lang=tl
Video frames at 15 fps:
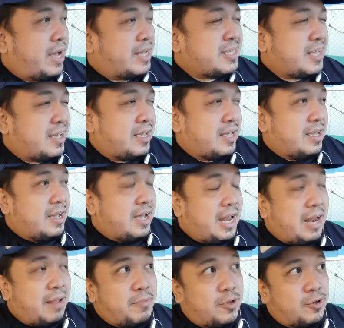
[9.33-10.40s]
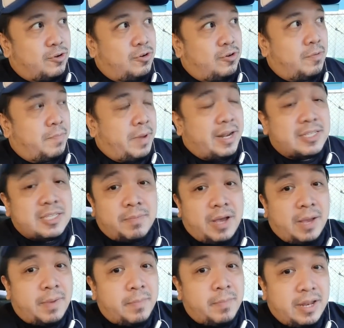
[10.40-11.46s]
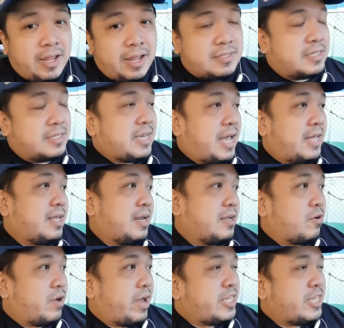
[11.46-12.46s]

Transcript: Ah. Kasi alam nyo, para sa mga pamilyar sa channel ko,